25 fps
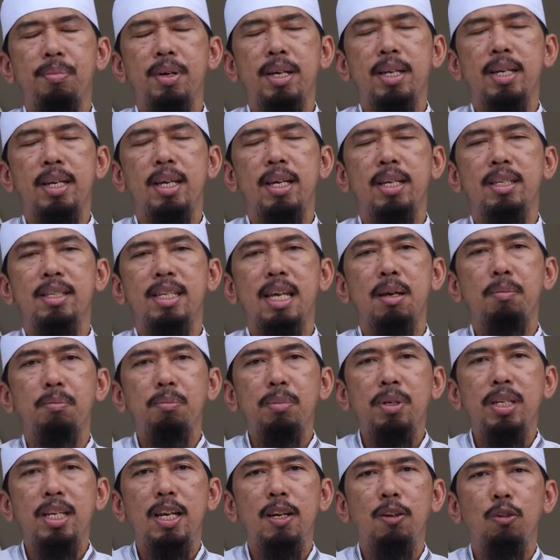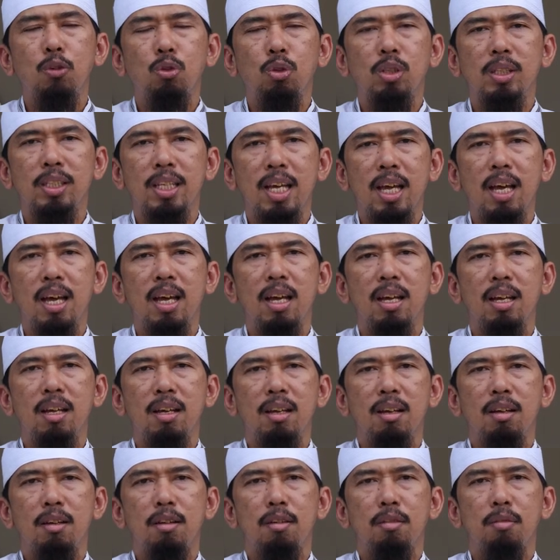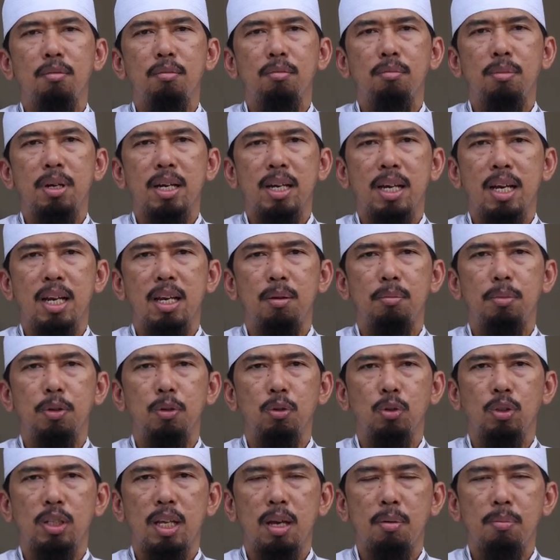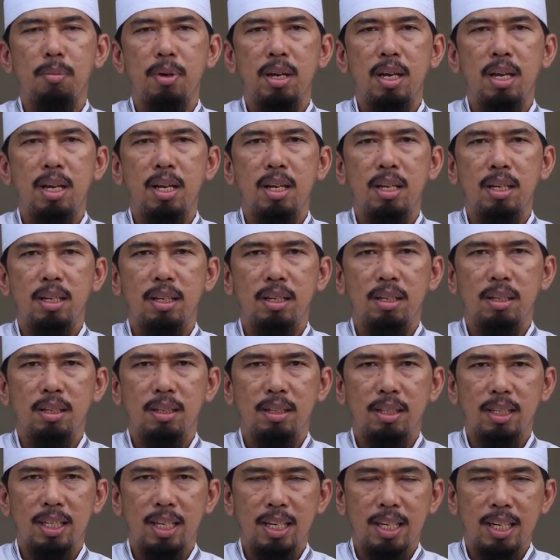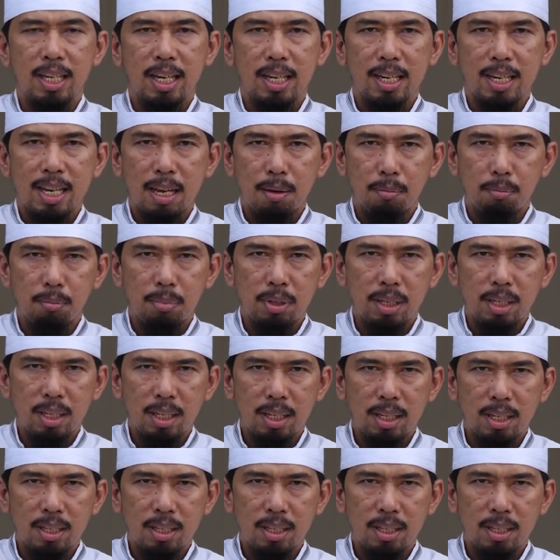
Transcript: pada sapi dan unta, maka lebih utama dia dengan kambing,